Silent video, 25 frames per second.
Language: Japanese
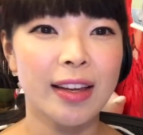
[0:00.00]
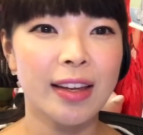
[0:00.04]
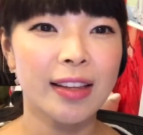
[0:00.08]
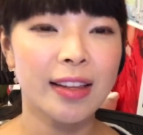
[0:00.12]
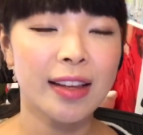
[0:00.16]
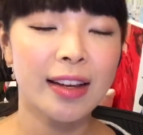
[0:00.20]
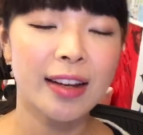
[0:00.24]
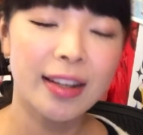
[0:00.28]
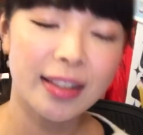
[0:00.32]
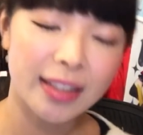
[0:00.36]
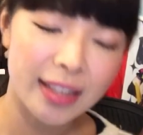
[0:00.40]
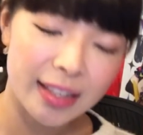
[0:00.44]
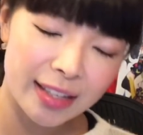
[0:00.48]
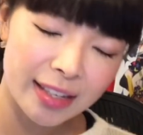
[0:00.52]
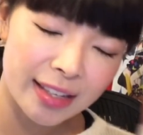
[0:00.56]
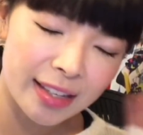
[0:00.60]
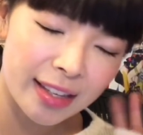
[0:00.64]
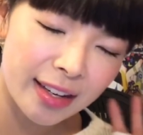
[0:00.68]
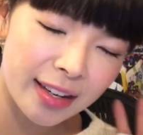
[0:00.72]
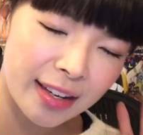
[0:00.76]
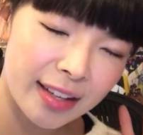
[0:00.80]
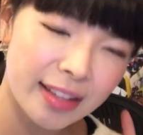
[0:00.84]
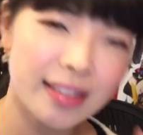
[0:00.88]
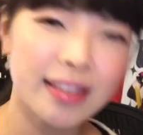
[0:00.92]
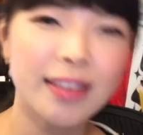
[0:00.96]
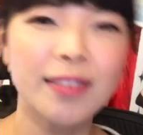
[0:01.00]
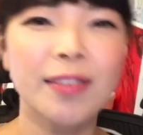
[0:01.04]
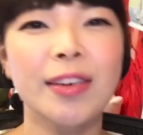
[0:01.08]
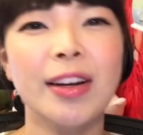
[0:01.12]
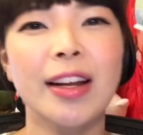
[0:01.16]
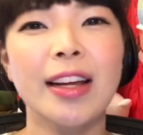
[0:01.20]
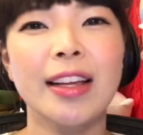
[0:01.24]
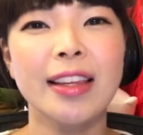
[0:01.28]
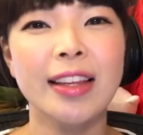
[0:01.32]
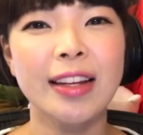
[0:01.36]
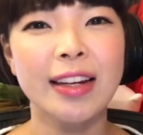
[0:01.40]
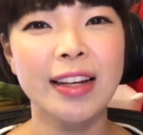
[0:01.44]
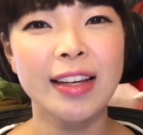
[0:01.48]
えなんか聞き流しても
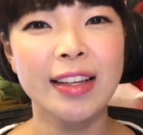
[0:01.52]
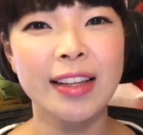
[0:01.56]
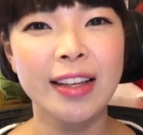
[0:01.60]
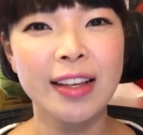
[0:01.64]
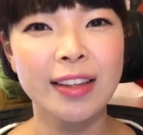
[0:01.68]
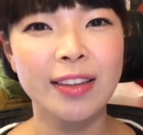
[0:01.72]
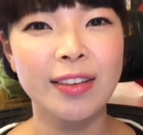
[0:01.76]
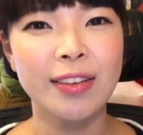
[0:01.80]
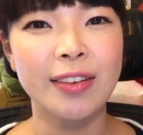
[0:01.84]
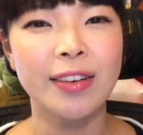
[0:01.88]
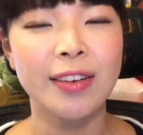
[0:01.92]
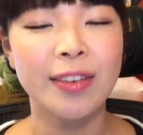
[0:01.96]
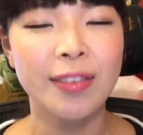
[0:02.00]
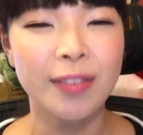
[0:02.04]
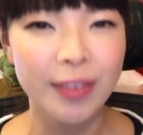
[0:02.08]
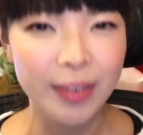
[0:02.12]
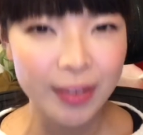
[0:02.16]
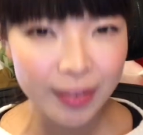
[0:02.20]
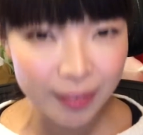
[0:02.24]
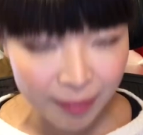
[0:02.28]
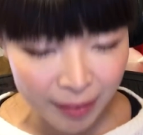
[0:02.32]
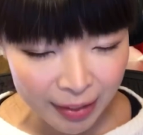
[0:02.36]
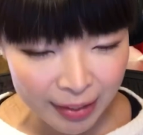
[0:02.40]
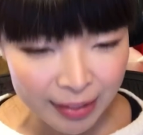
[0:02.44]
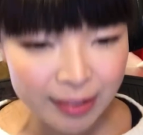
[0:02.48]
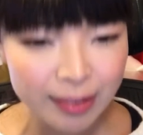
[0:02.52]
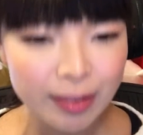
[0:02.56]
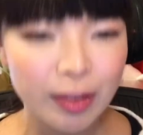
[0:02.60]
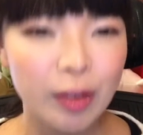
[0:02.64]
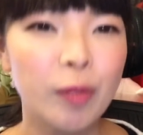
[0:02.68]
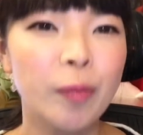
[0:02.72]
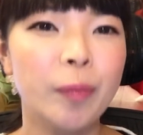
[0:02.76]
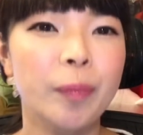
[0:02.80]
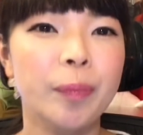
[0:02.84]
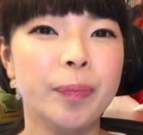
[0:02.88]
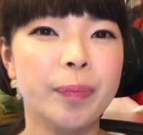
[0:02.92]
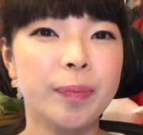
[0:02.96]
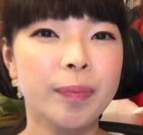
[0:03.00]
らえたらいいなと思います。
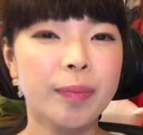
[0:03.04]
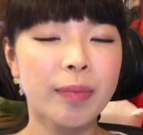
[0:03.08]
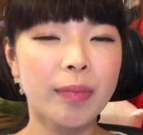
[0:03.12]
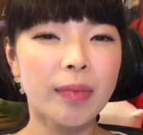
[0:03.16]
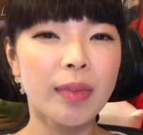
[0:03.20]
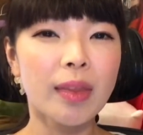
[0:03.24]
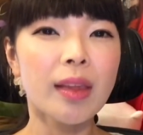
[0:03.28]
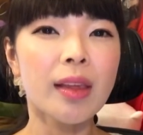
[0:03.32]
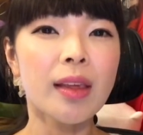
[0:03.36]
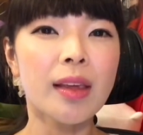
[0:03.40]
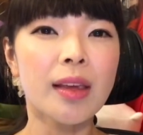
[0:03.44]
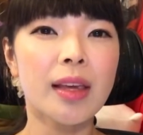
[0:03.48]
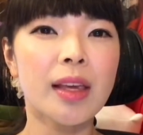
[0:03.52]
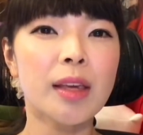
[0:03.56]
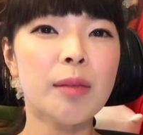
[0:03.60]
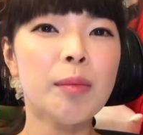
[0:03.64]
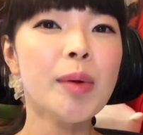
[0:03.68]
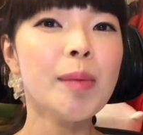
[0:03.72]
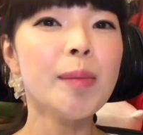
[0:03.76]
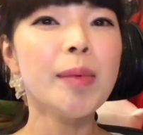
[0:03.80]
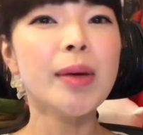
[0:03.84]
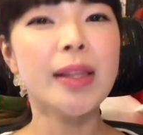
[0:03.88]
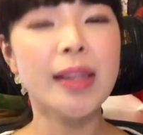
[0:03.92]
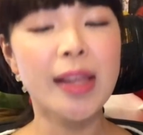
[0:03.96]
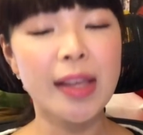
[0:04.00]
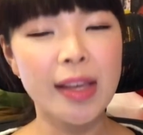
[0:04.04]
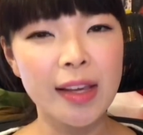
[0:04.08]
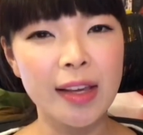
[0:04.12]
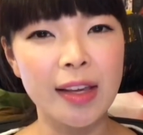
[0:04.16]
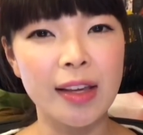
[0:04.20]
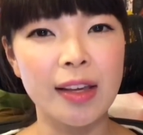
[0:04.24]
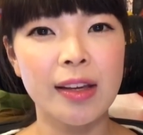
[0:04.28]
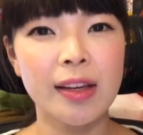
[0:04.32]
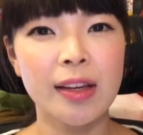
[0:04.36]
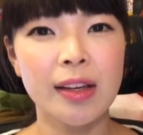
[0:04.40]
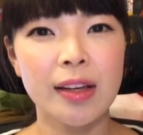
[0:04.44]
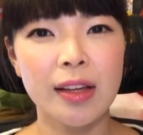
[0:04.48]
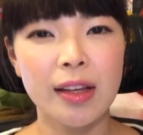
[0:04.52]
え今ま
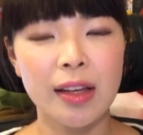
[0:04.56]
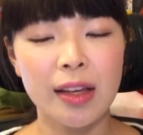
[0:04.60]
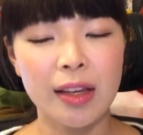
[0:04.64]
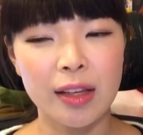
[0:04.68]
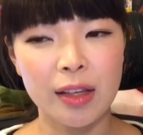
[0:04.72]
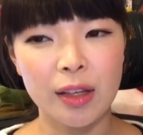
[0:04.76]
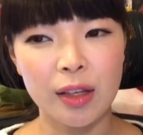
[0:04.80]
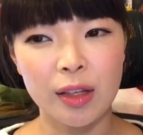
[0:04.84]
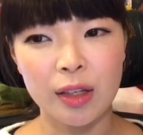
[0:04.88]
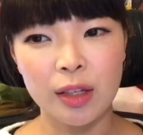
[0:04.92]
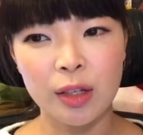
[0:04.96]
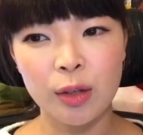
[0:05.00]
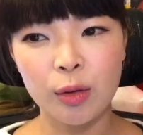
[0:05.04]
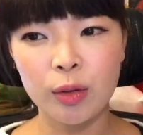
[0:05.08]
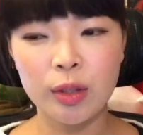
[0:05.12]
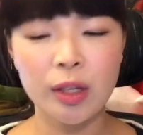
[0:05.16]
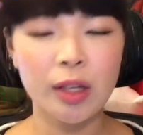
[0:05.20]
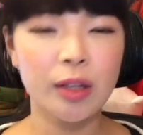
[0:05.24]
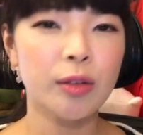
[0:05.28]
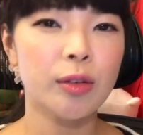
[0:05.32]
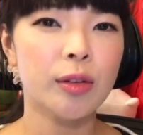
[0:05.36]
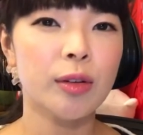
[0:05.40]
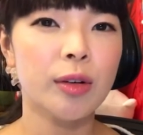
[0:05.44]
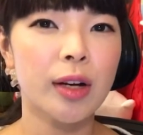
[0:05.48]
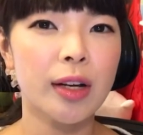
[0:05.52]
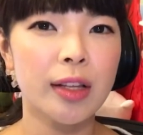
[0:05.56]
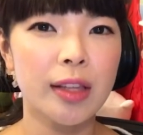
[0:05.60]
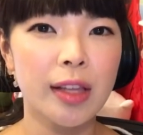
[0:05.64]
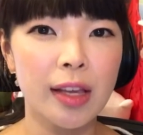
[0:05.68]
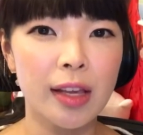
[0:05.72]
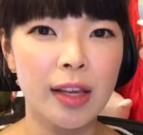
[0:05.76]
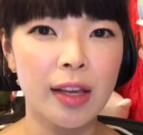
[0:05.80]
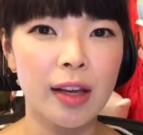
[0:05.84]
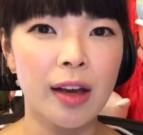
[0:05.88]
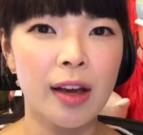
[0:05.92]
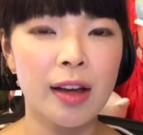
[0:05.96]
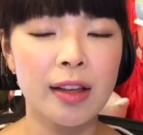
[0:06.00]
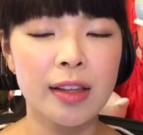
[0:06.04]
でえー、いろんな動画
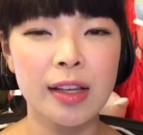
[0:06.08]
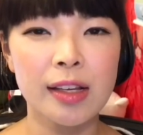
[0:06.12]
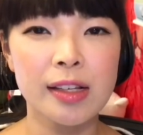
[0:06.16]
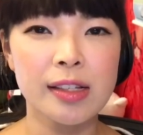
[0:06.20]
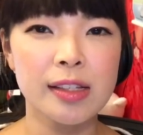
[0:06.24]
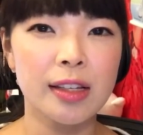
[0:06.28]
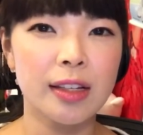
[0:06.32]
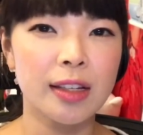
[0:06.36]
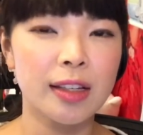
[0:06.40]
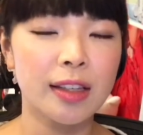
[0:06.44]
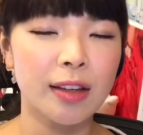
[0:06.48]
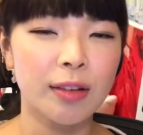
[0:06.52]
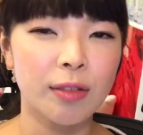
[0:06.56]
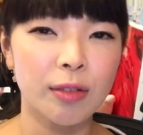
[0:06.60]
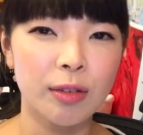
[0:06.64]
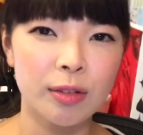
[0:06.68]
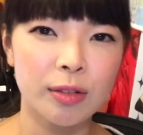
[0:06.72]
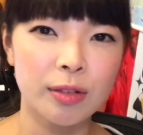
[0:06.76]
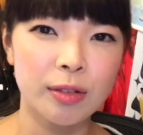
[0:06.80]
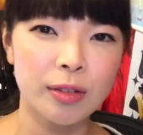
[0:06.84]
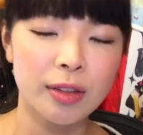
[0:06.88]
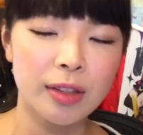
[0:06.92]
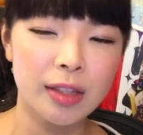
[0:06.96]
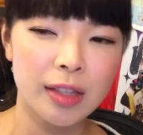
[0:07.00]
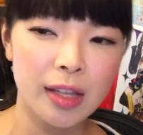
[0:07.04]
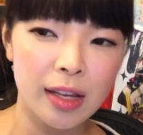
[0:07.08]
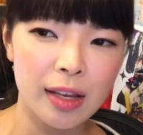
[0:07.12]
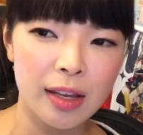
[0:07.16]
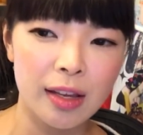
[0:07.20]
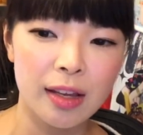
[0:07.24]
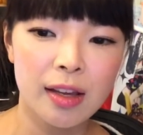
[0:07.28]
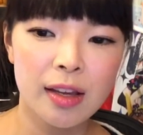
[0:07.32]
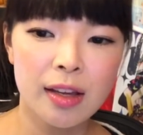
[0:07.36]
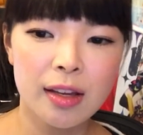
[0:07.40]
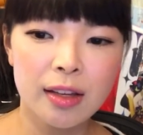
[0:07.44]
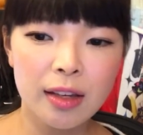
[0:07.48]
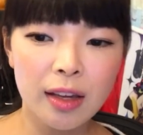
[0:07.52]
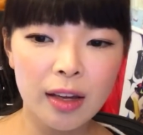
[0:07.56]
で話してきたことっ
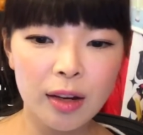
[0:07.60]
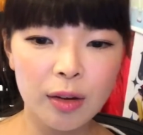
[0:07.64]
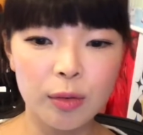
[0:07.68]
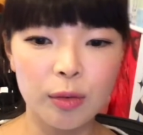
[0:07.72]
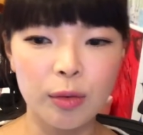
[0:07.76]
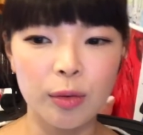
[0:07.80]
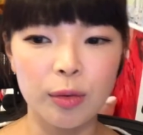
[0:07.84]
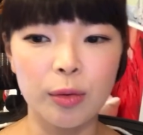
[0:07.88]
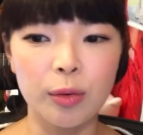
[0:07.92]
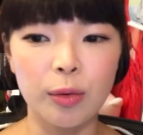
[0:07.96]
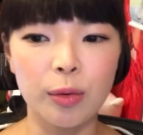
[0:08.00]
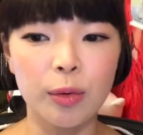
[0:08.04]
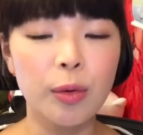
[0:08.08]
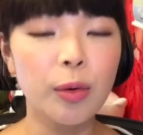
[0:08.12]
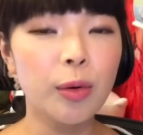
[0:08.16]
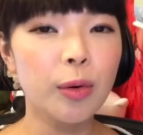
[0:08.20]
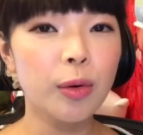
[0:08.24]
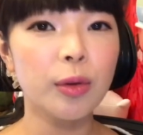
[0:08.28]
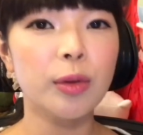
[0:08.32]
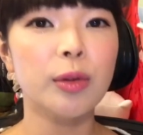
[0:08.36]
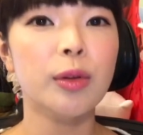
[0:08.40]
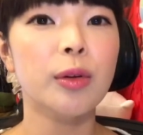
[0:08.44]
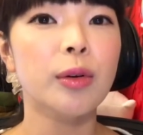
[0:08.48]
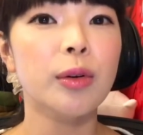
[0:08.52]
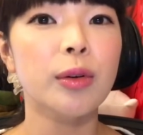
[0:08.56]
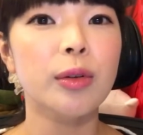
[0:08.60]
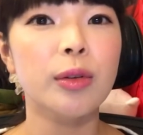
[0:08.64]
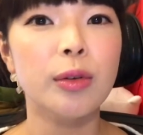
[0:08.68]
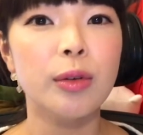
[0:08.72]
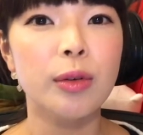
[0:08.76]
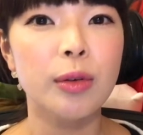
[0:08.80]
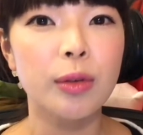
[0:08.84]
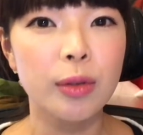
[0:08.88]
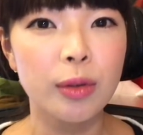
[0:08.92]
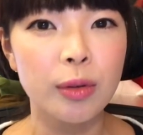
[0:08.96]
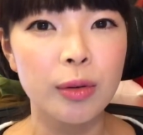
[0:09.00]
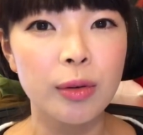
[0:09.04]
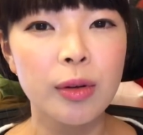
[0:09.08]
て結構こう行動
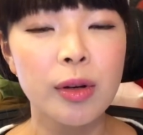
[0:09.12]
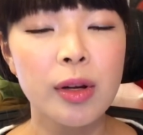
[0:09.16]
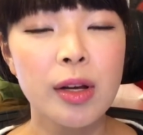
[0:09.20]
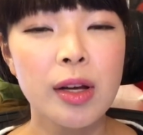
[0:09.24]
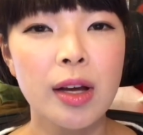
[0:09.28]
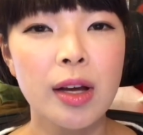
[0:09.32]
のこと